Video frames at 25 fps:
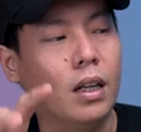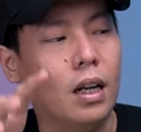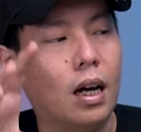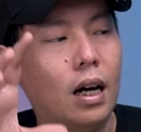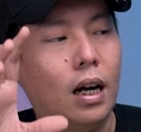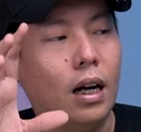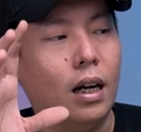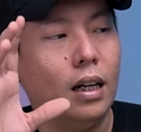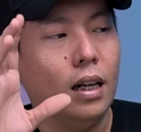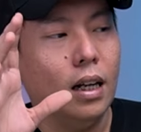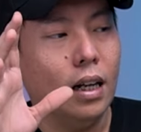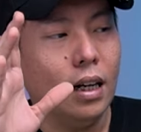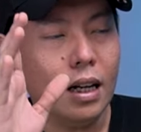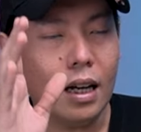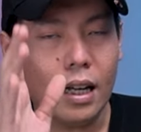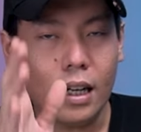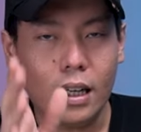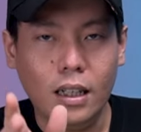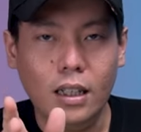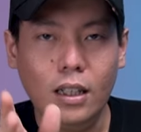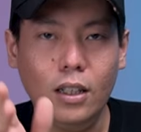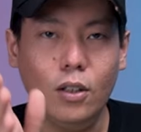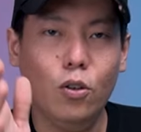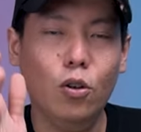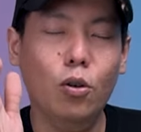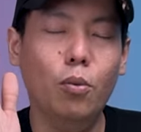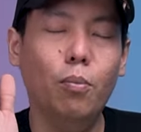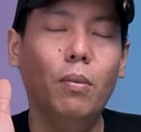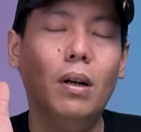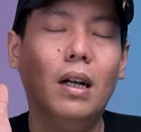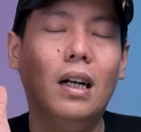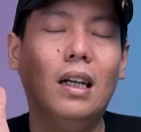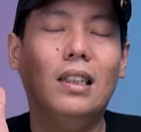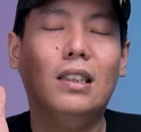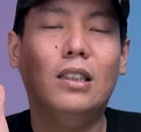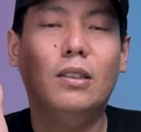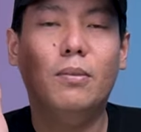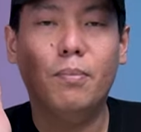Nah, dan hari ini gue
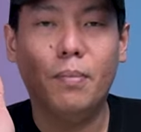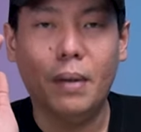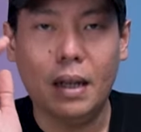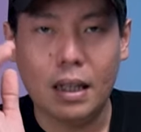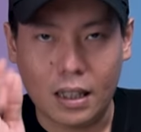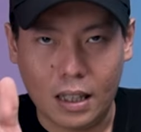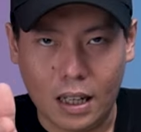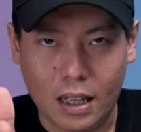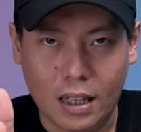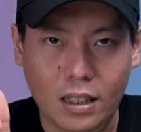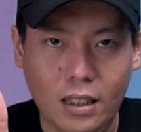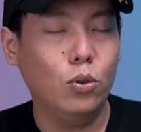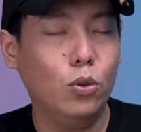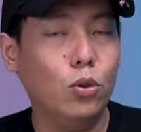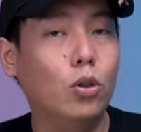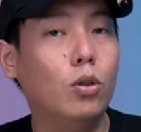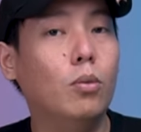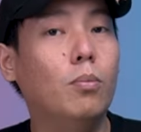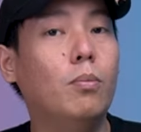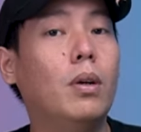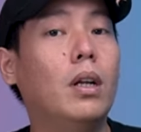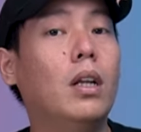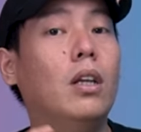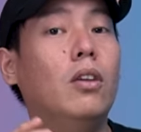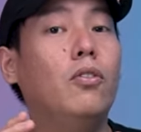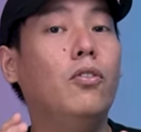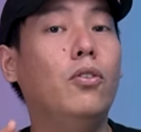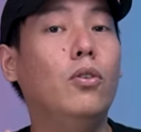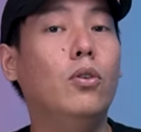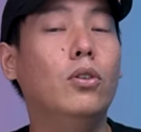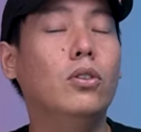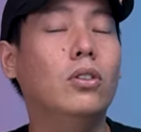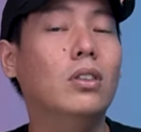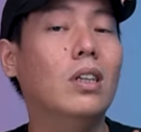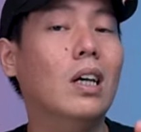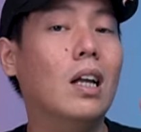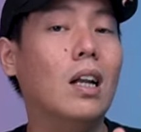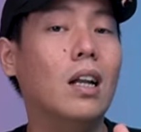berkesempatan untuk
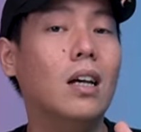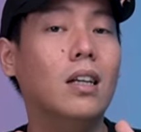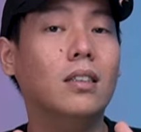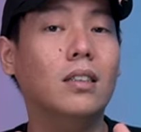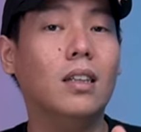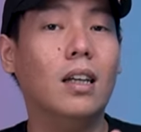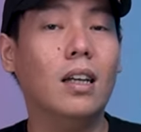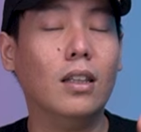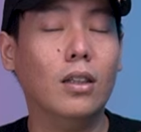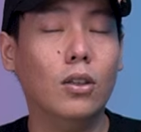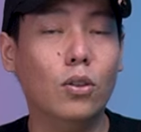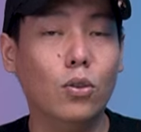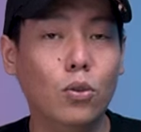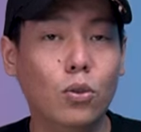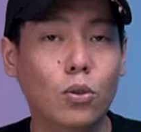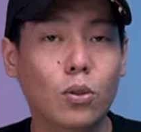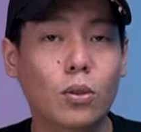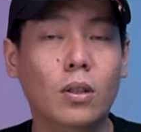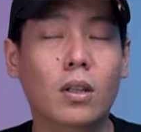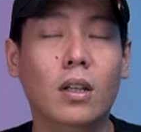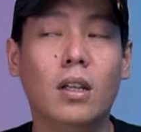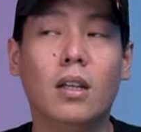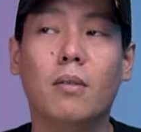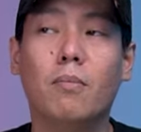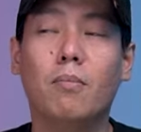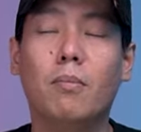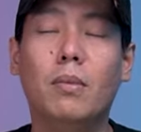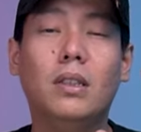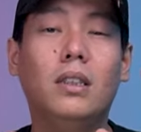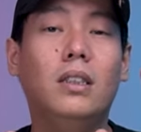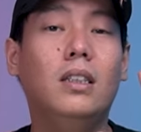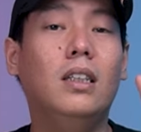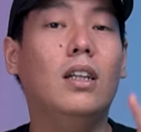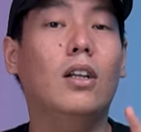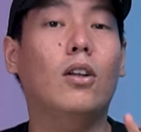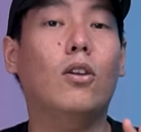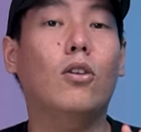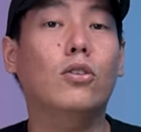mereview salah satu
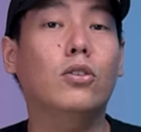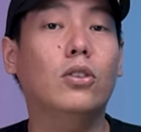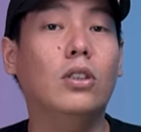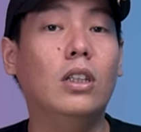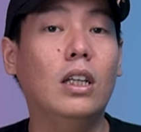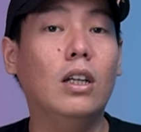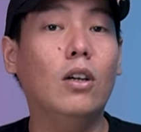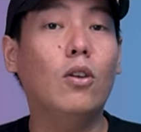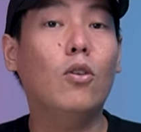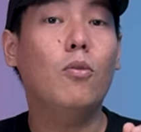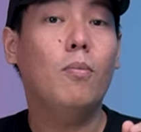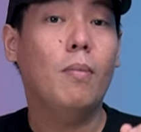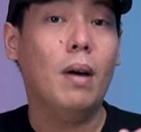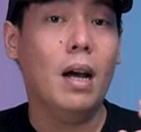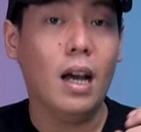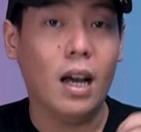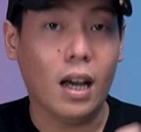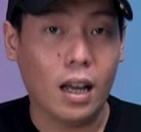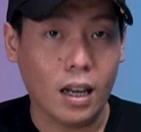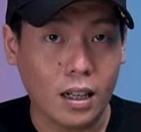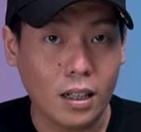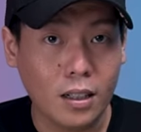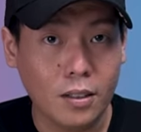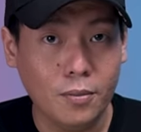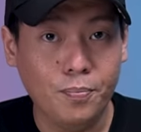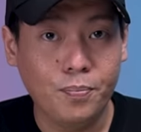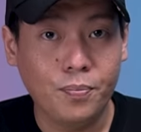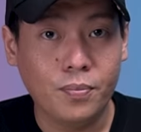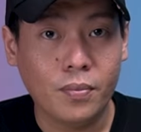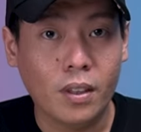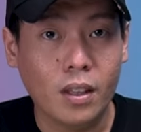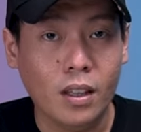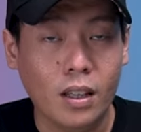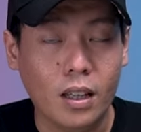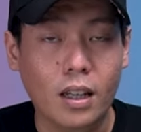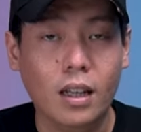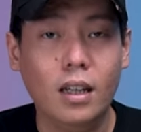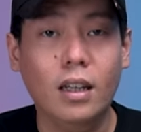mesin roasting rumahan
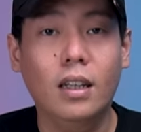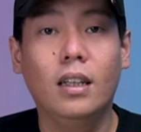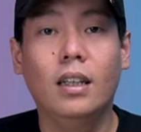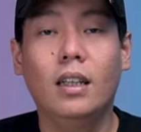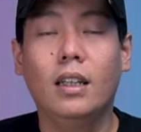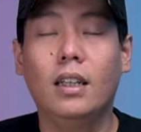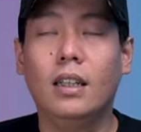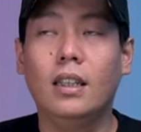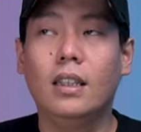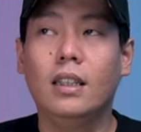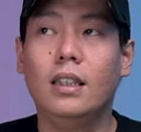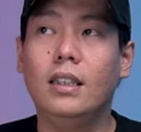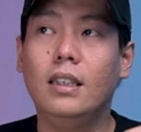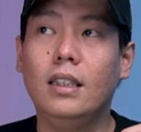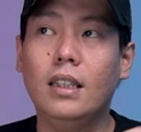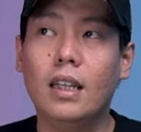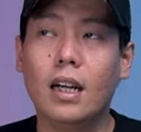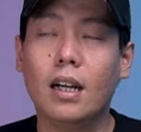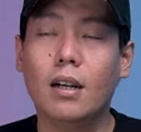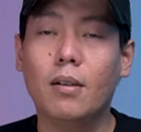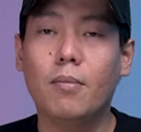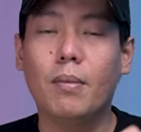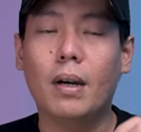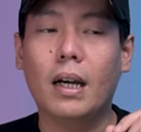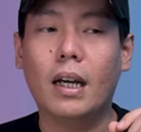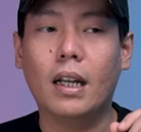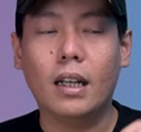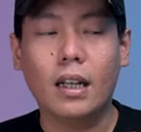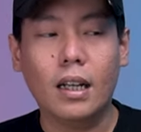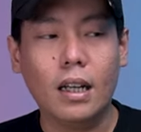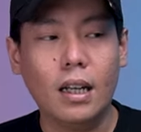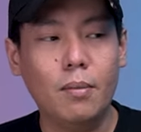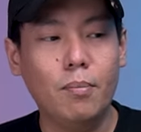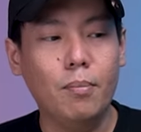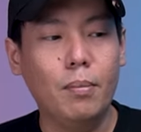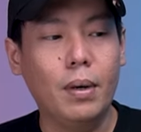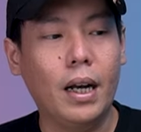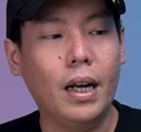ya yang
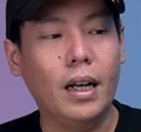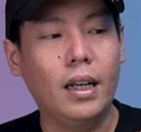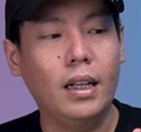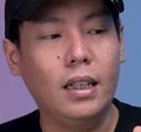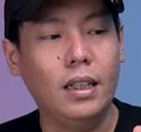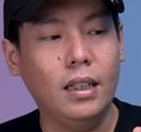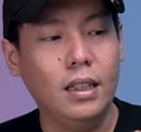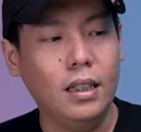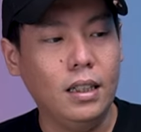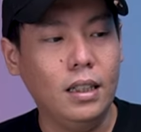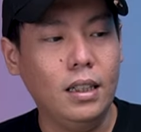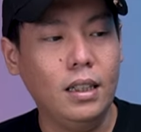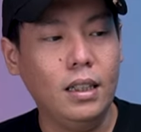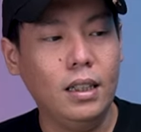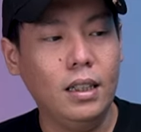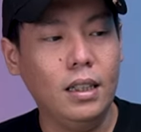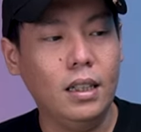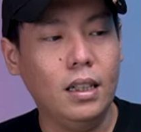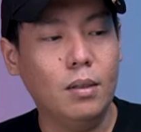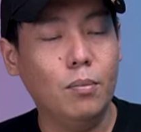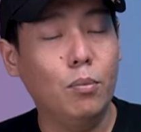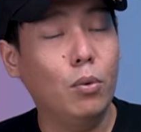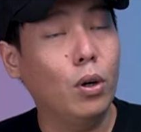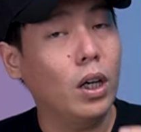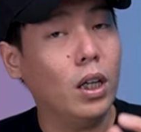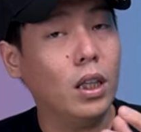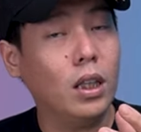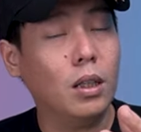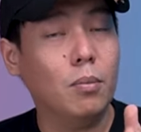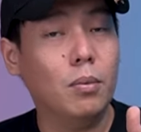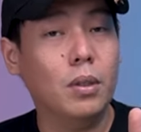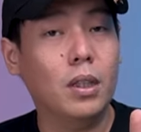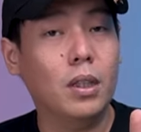mana brand ini eh, mungkin